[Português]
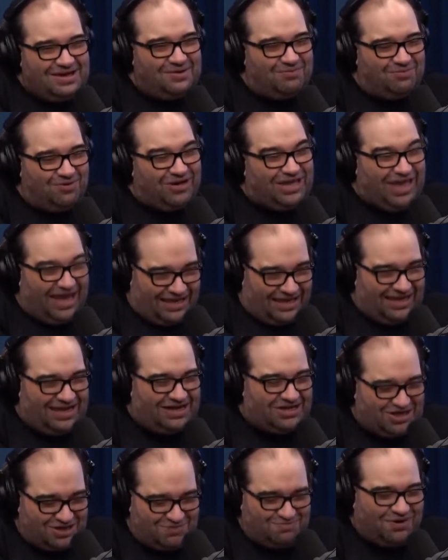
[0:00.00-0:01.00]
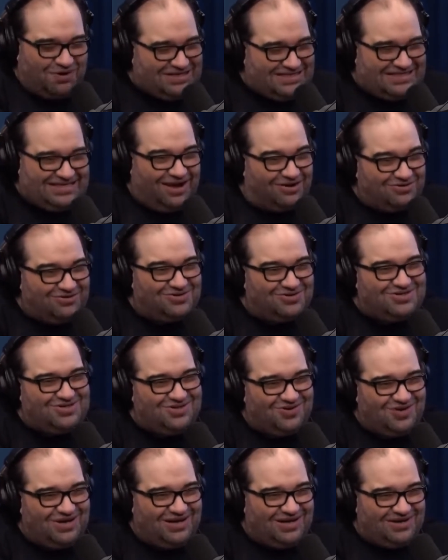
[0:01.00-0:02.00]
Porque aqui a gente pode se
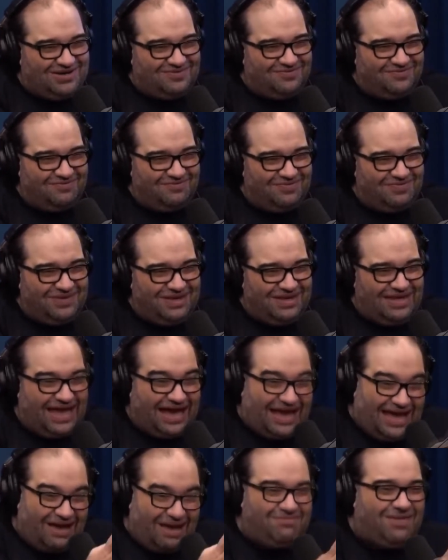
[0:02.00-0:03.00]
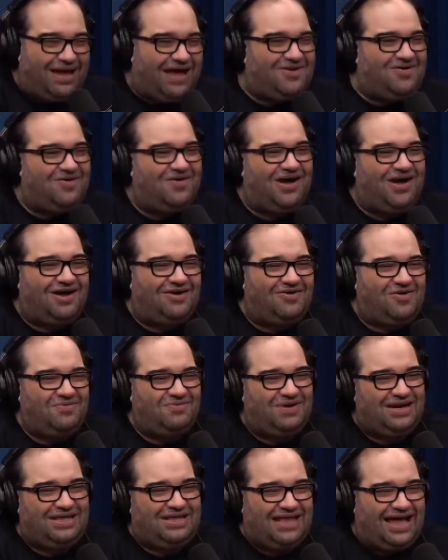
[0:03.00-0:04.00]
autodestruir uhum. e acabar com a, com a
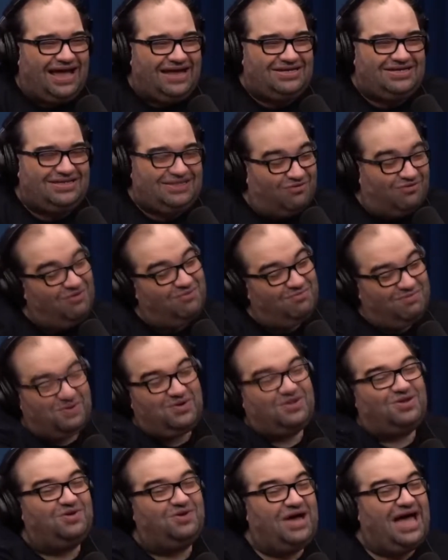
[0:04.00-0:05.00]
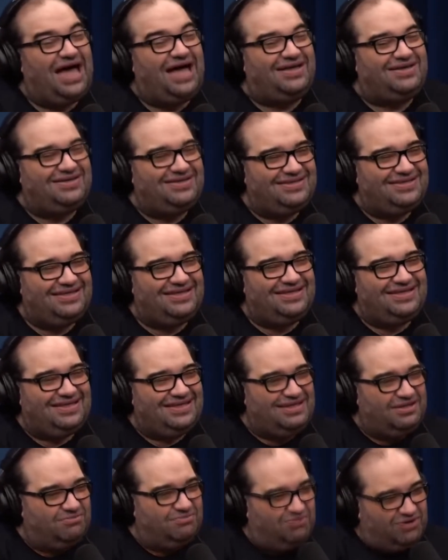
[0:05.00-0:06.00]
humanidade. Então vamos para outro lugar.
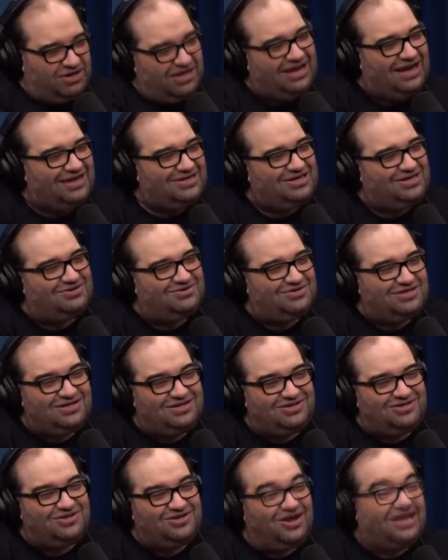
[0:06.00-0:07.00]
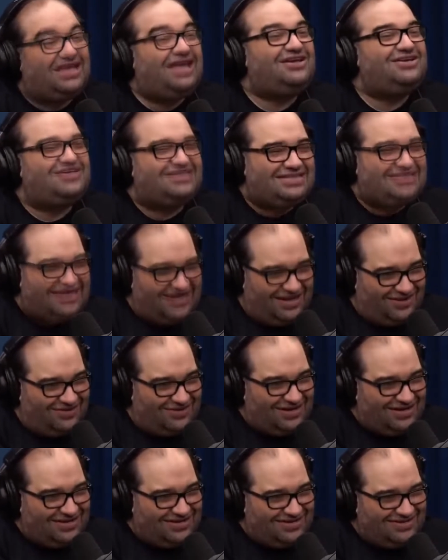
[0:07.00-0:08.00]
Porque lá a gente não se destrói. Quem disse que não, né?